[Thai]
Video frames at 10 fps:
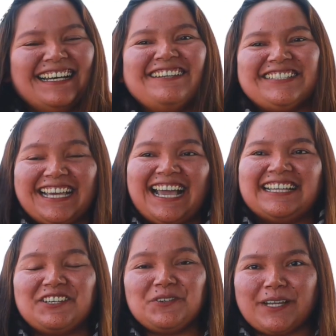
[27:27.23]
เราใช้อาหา
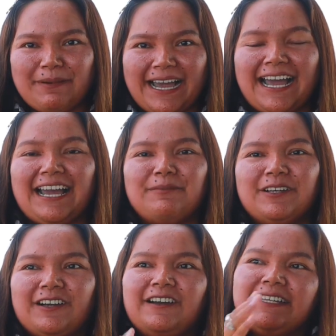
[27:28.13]
รที่คุณภาพ
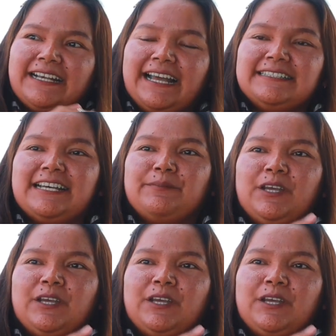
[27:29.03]
แล้วก็ในการจับ